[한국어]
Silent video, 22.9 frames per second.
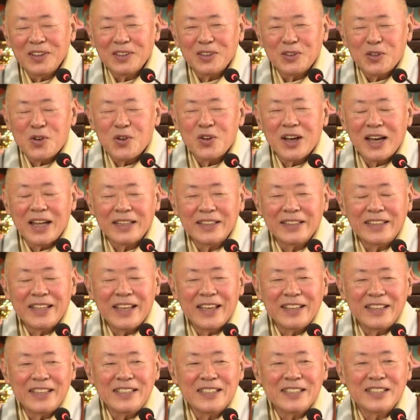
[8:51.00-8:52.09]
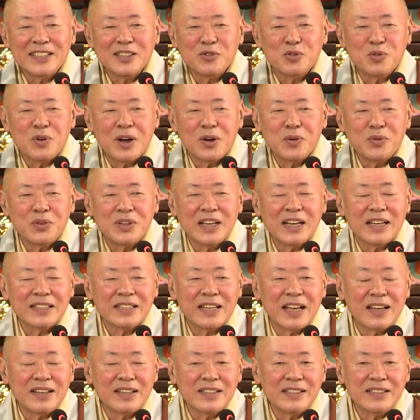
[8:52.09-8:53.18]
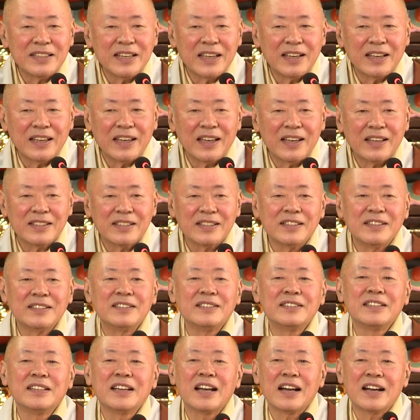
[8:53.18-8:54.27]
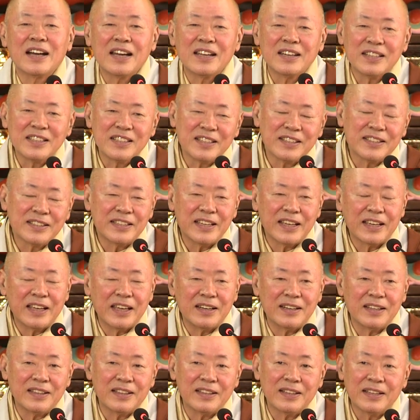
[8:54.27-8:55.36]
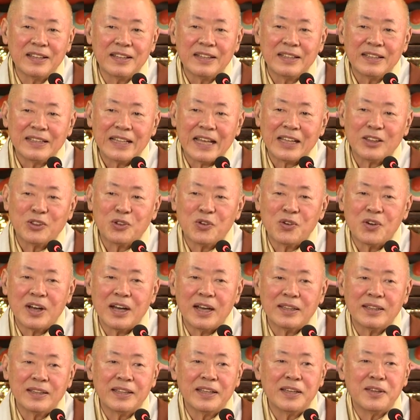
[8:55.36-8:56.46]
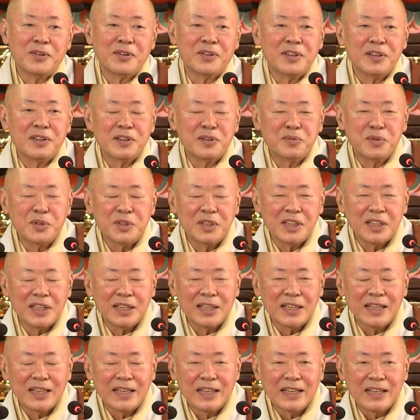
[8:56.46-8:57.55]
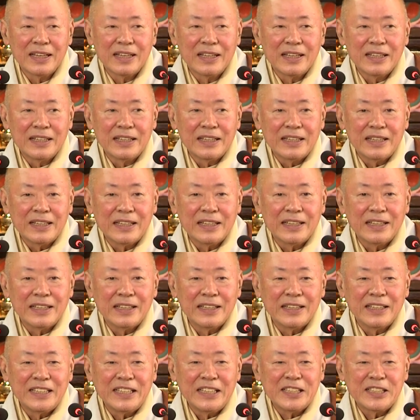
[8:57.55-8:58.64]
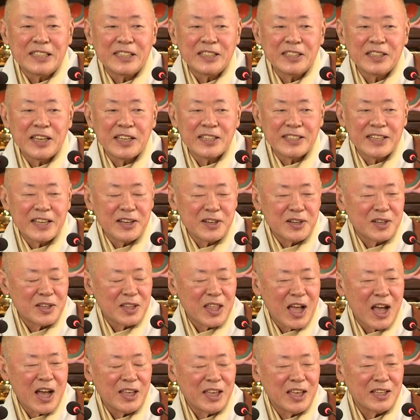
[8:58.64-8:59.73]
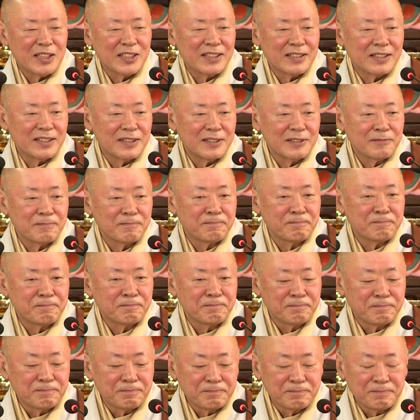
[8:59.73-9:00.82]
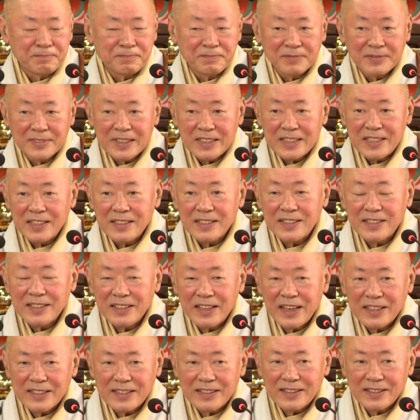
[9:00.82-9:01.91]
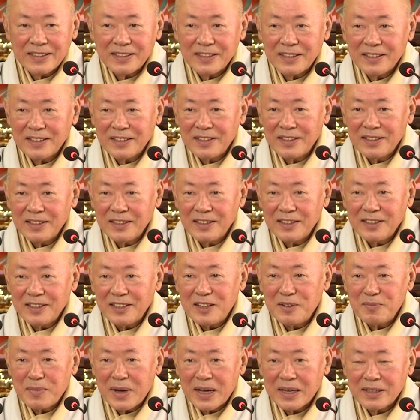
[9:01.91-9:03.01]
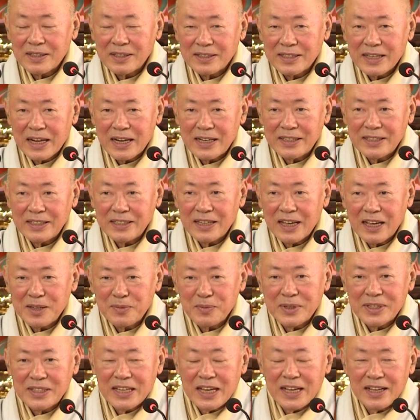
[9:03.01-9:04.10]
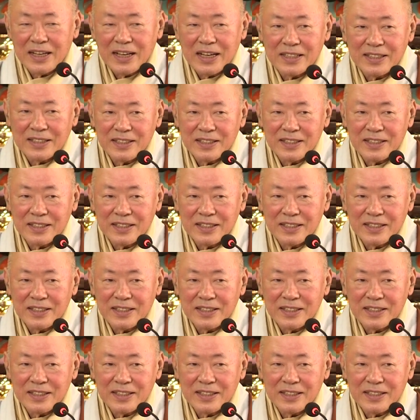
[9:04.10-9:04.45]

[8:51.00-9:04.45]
똑같대 이승과 우리가 사는 세계 저희가 가는 저 세계는 다 똑같아요 여러분이 이승의 생을 다해서 저승에서 얼마를 살지 아니면 잠깐